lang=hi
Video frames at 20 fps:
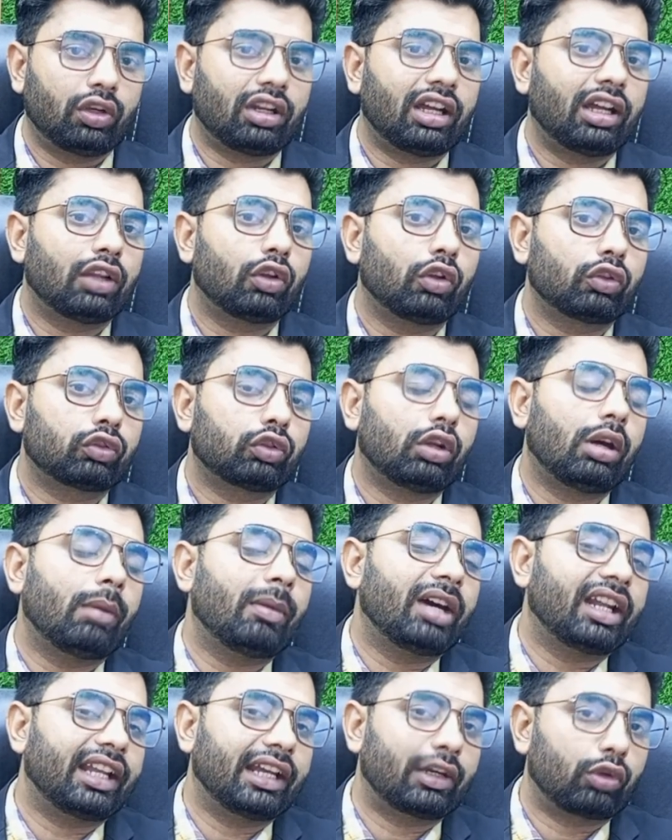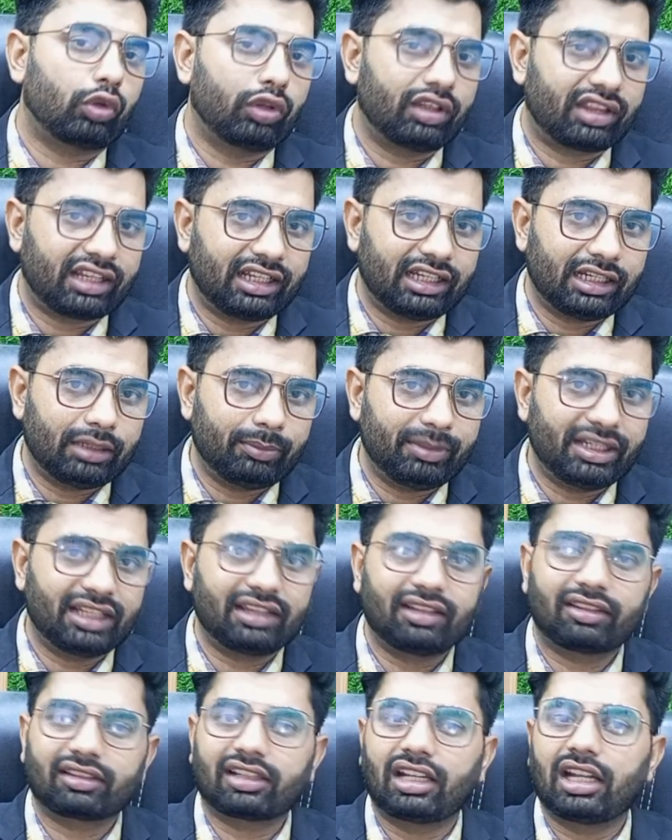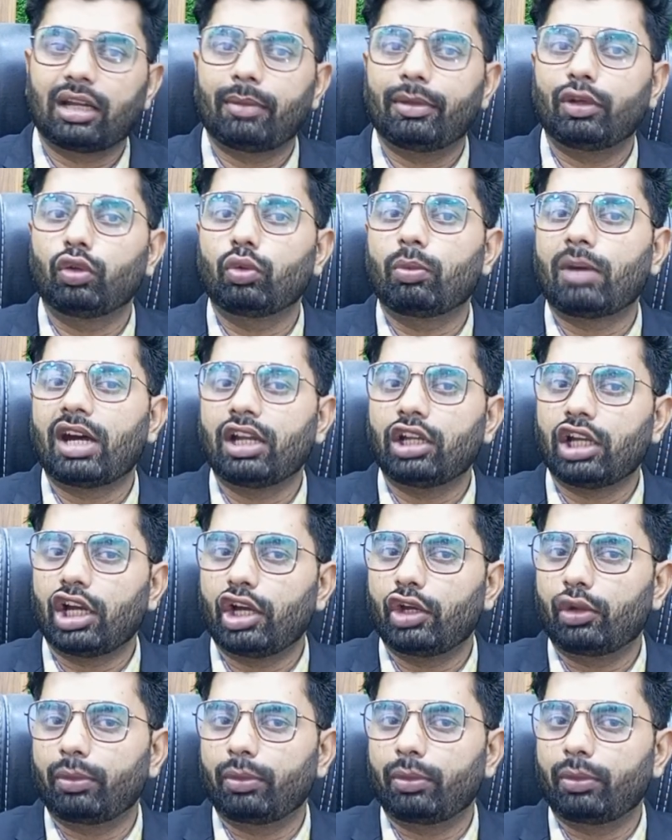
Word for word: और हाँ दोस्तों हमारा एक और चैनल भी है जिसका नाम है नुमान